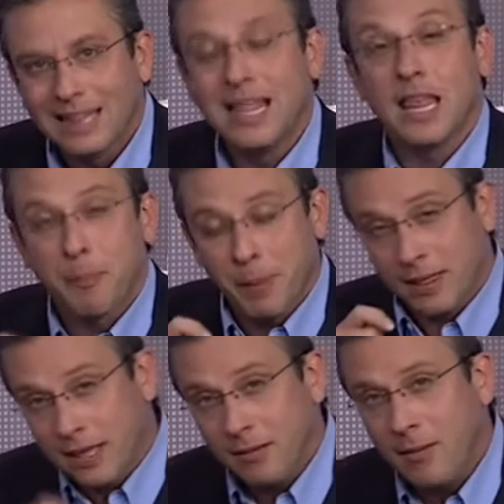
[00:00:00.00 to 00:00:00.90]
de
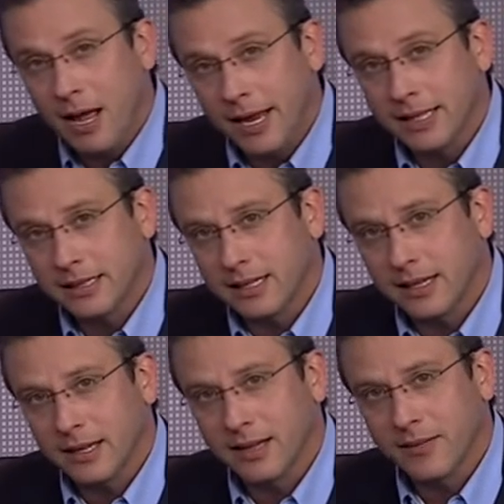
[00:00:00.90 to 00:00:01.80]
despedir más
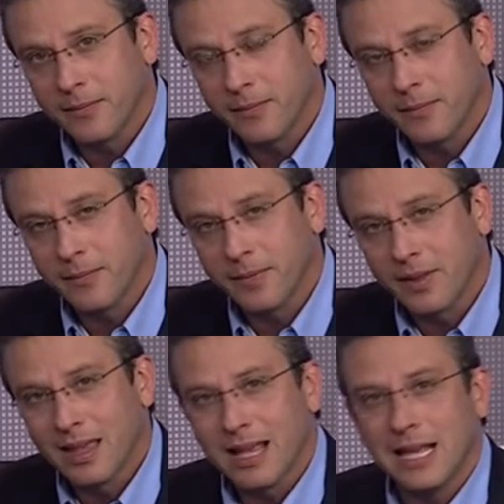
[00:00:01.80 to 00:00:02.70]
gente
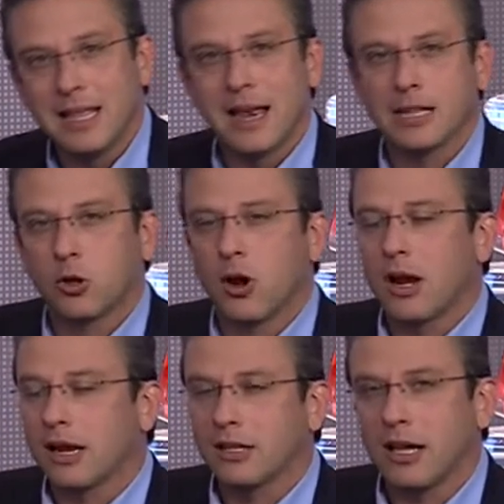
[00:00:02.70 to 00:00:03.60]
y de
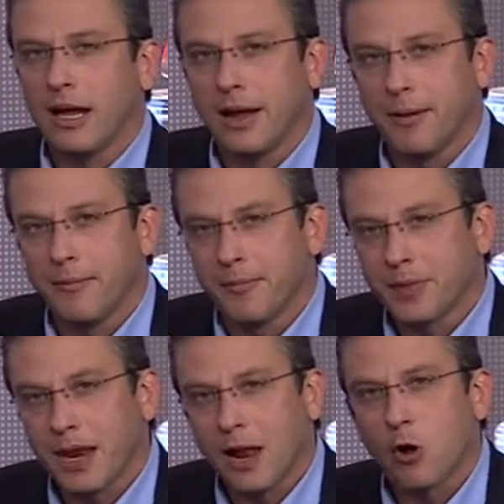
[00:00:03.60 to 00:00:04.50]
eh,
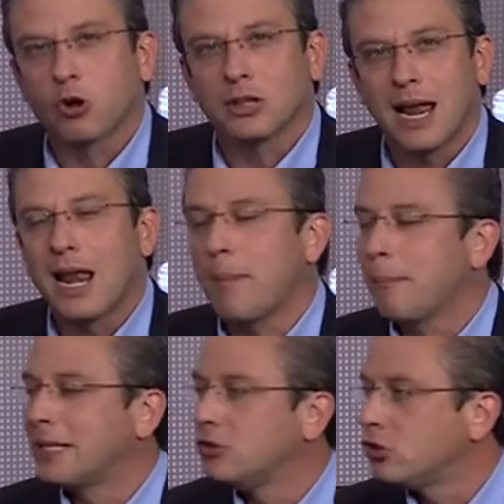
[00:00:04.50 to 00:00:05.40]
recortar las
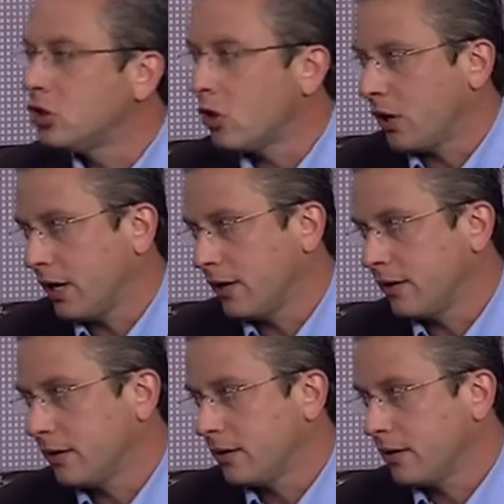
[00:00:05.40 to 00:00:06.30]
pensiones. Pero lo
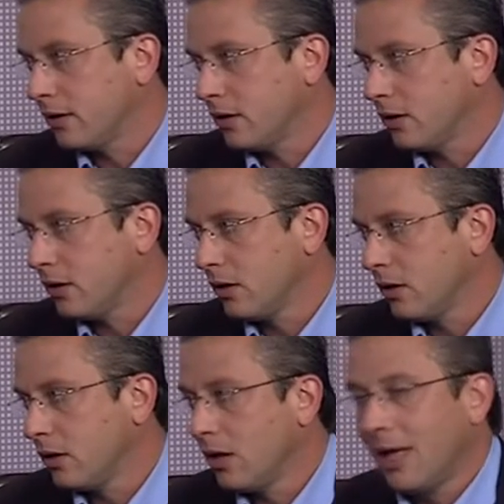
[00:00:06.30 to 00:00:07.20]
proyectan como ganador.
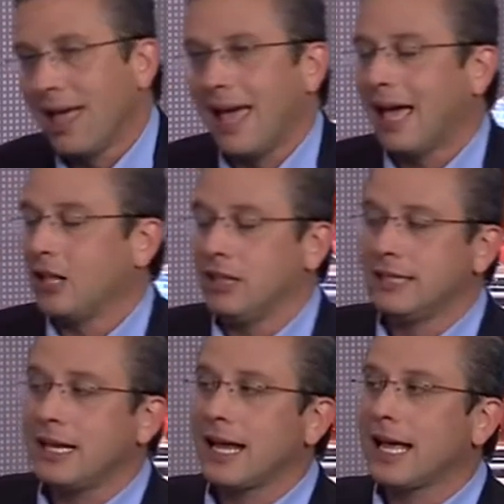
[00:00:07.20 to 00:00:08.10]
Eh,
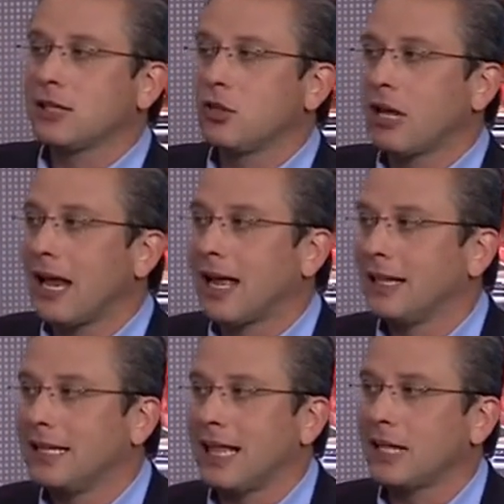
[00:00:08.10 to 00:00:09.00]
dicen que es el
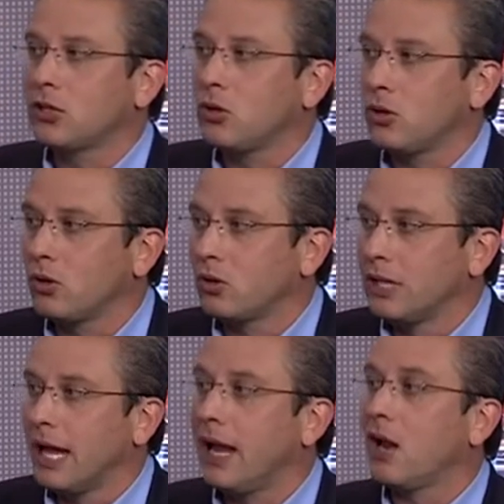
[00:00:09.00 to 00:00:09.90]
candidato
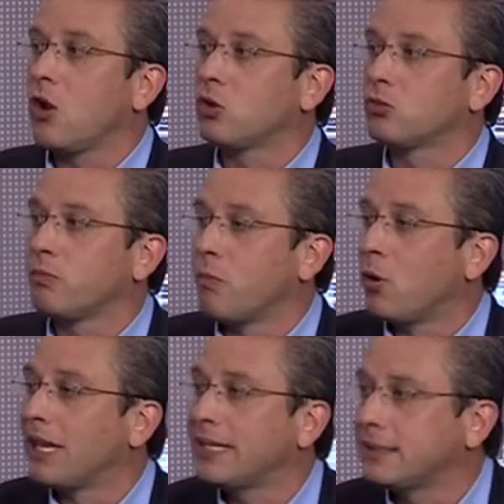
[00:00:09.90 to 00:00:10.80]
de los
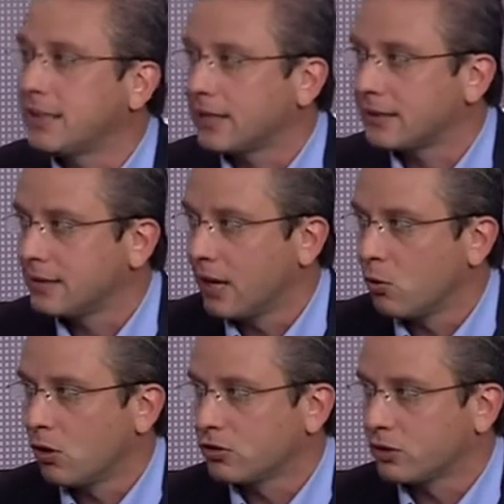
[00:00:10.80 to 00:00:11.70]
bonistas del
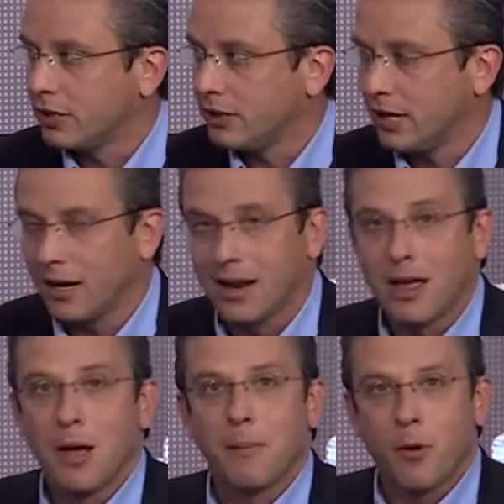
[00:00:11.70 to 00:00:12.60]
Wall Street Journal,
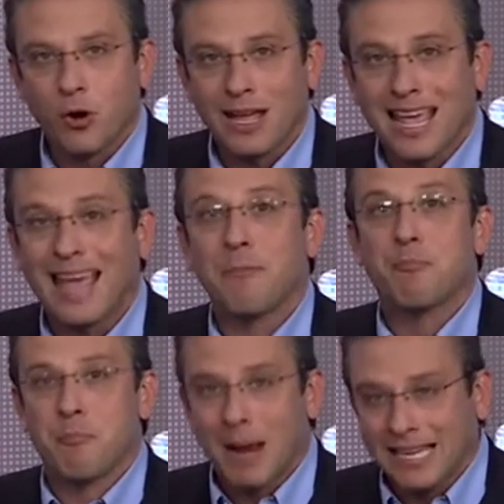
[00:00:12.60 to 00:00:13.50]
porque
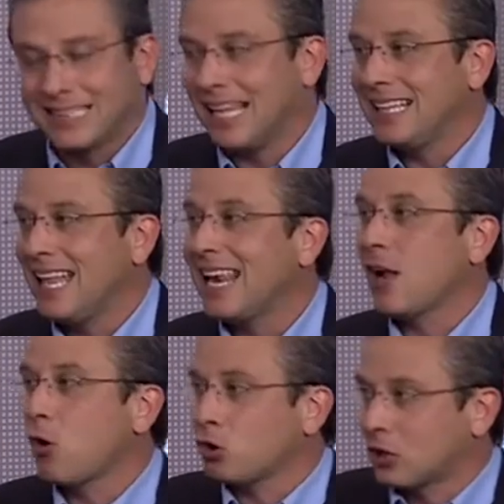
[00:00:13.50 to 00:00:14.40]
pretende
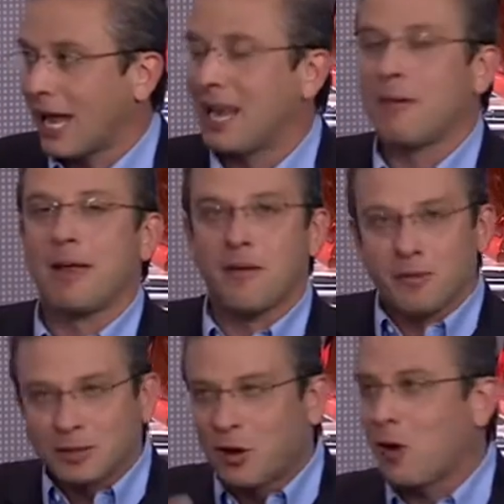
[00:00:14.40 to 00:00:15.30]
recortarle
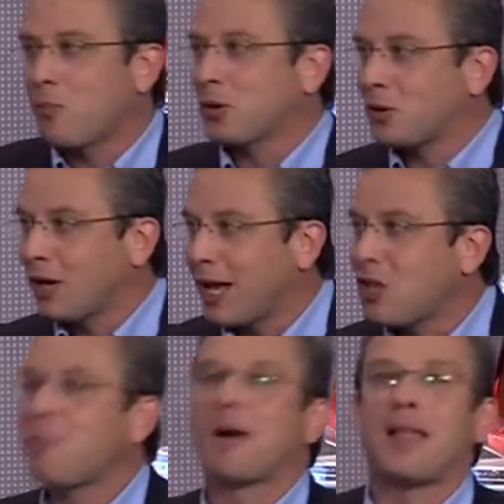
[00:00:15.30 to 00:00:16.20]
beneficios a los
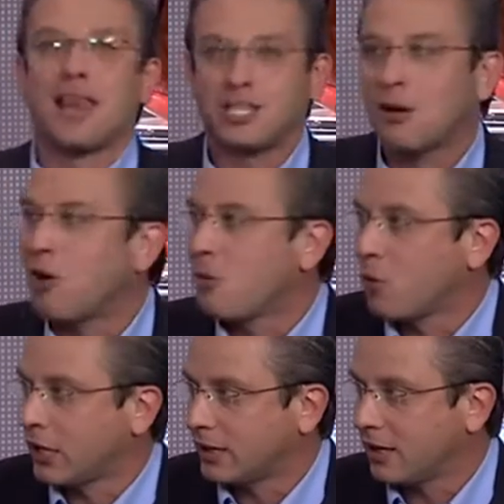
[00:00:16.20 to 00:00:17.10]
puertorriqueños para darle chavo a los
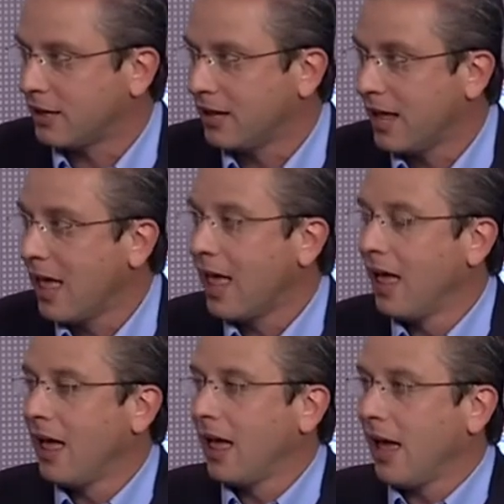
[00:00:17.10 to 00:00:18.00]
bonistas.
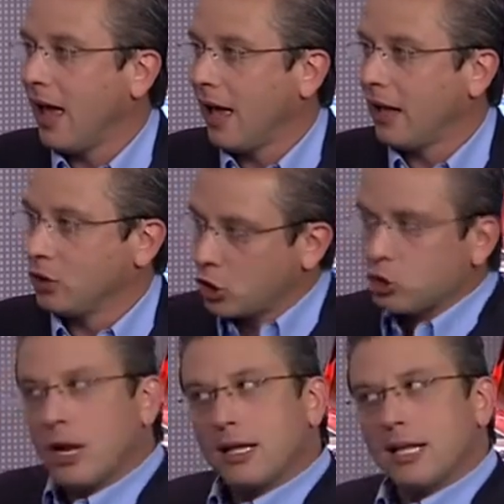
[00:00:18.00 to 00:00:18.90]
Yo
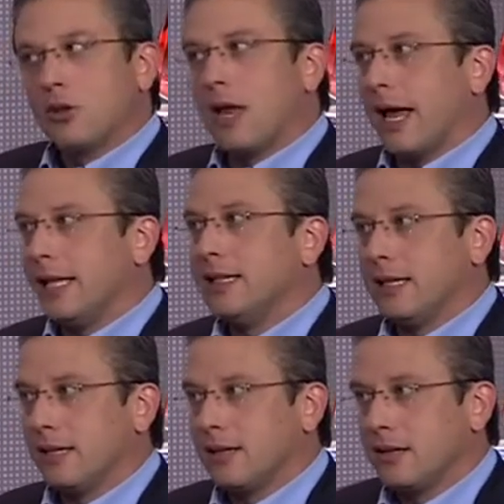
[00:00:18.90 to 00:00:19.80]
soy el candidato de la gente.
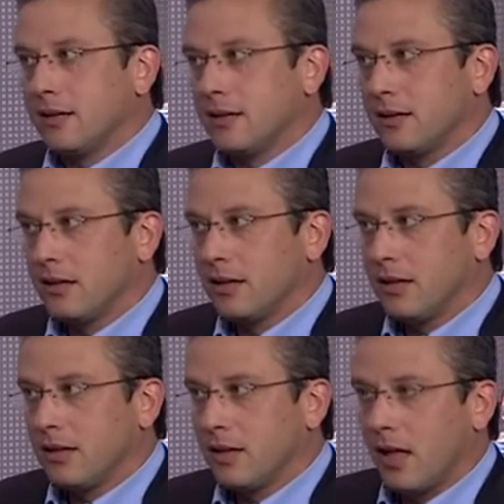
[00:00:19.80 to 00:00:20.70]

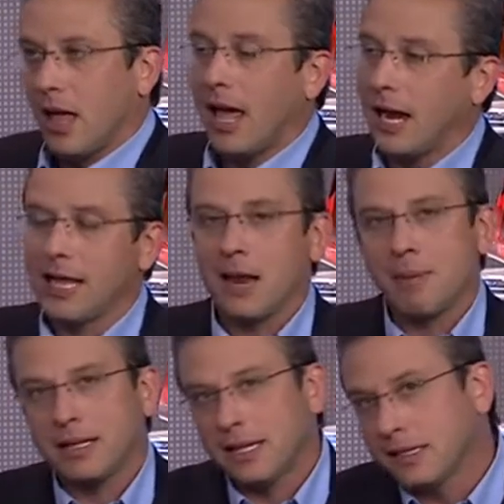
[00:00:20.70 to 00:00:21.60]
Él quiere
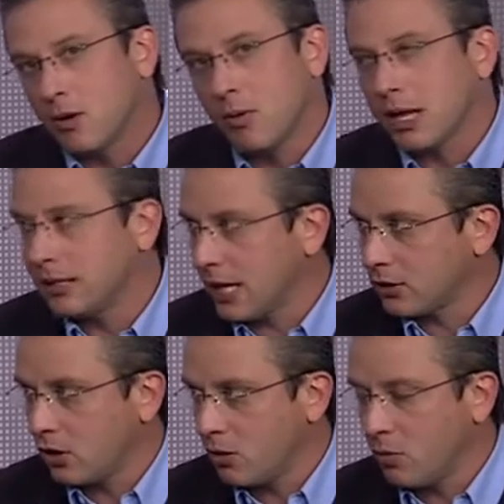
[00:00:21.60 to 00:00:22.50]
plantearse como el
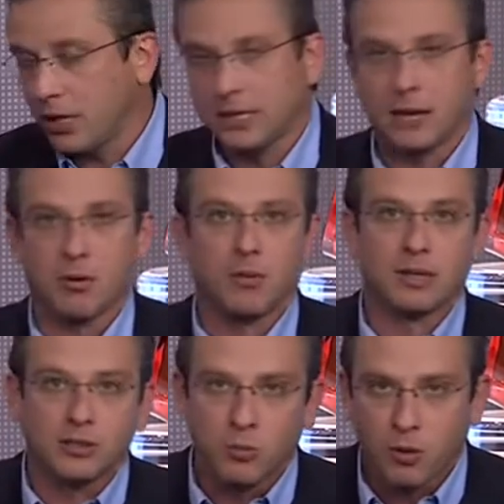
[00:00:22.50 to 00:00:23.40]
candidato de los bonistas, bueno, pues
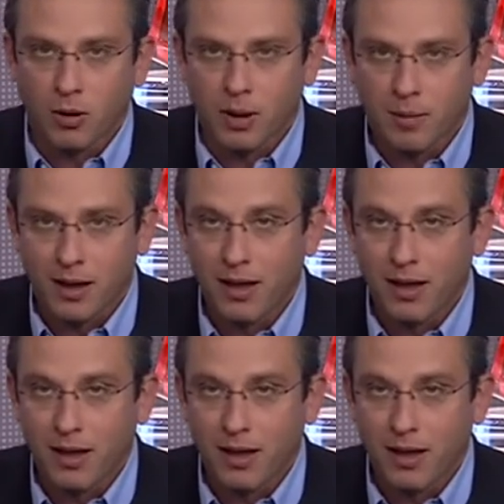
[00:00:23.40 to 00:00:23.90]
ese es su problema.